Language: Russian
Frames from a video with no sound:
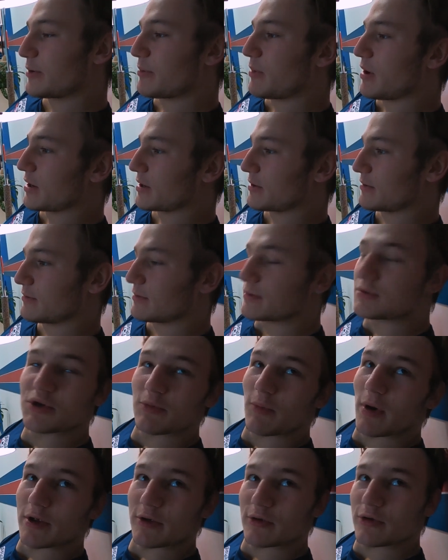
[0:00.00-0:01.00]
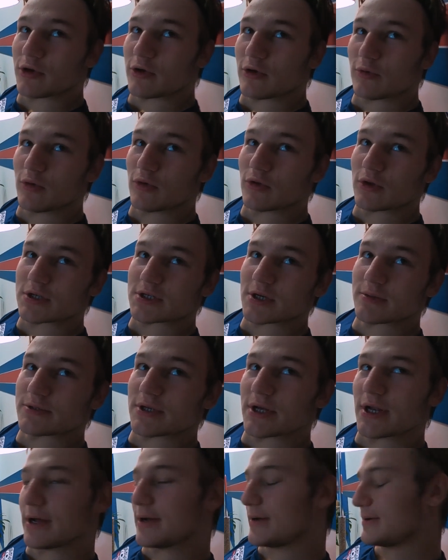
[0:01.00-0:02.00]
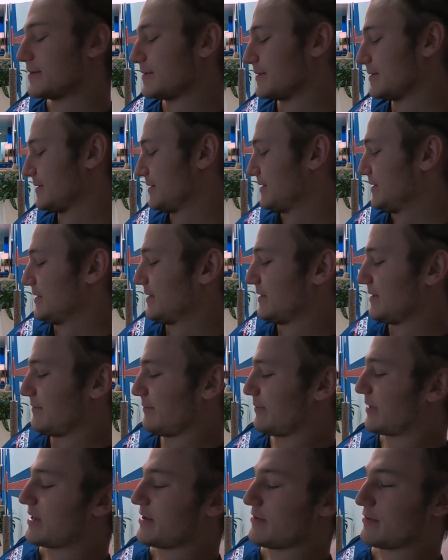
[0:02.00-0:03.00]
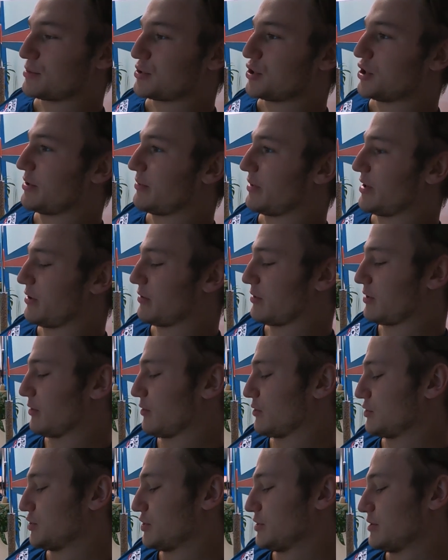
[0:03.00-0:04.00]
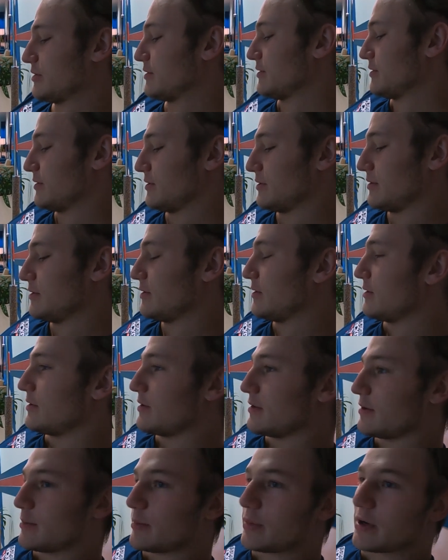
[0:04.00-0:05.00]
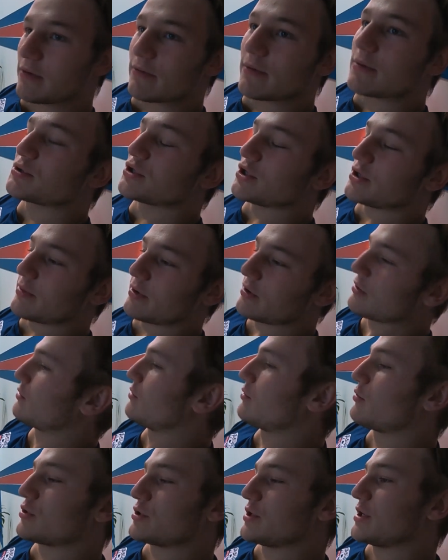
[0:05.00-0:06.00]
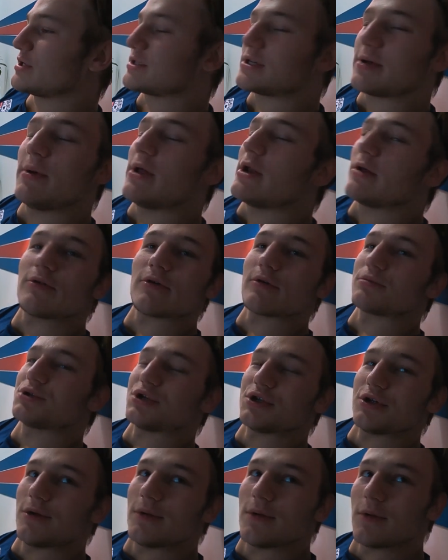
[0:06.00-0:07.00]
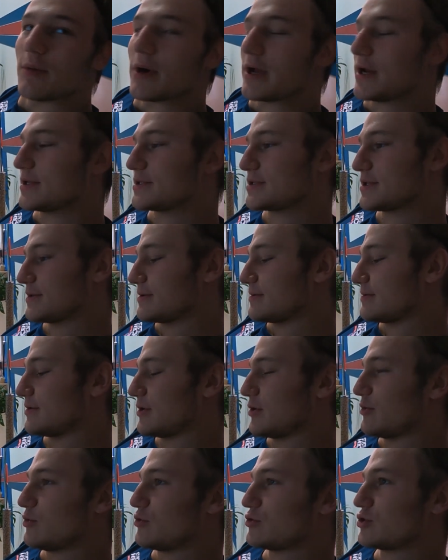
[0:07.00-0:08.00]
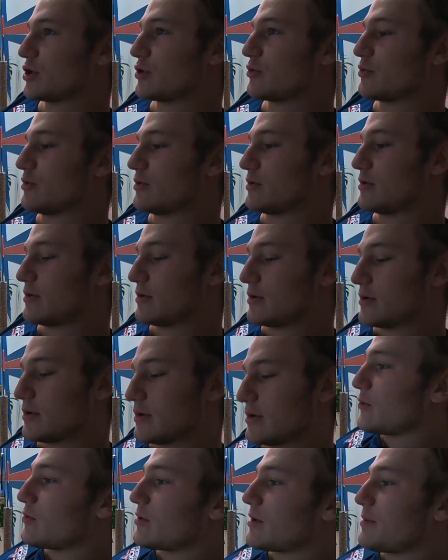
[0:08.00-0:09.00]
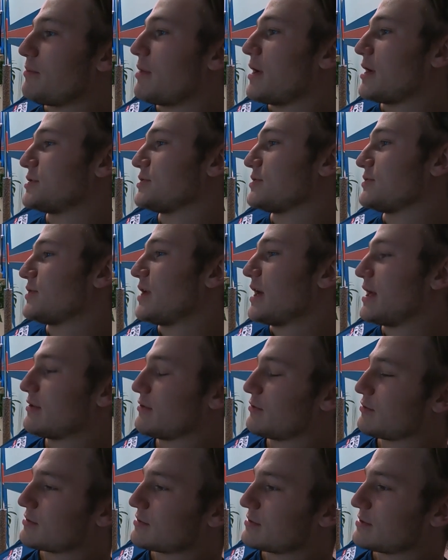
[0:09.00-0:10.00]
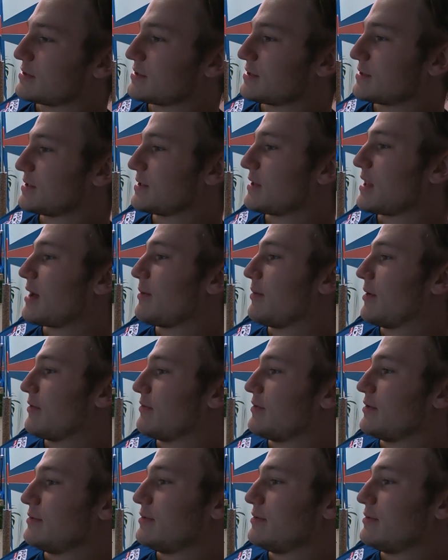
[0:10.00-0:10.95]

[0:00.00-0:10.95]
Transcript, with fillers: Рыбак. Вообще баню не люблю на самом деле. Баня вообще не мое, короче. Прям вообще не мое. Хоть я и Сибири, но вообще не люблю париться, не люблю жару. Ну, рыбачил, да, но слабо.